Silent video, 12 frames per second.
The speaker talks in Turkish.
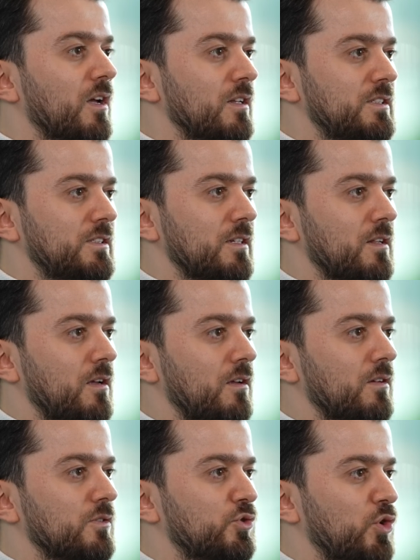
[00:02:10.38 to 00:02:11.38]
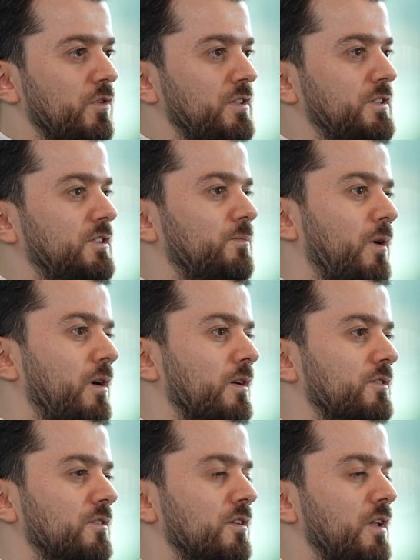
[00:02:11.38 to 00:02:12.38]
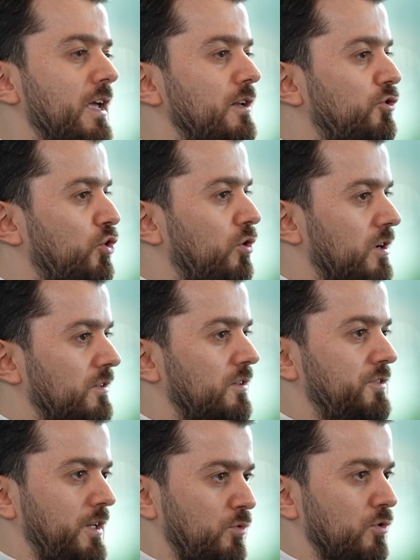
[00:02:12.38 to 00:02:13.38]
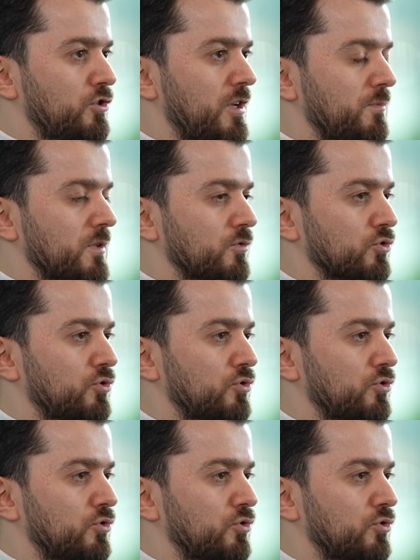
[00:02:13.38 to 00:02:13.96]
Listede Sovyet istihbaratının en çok aradığı teknolojiler mevcut.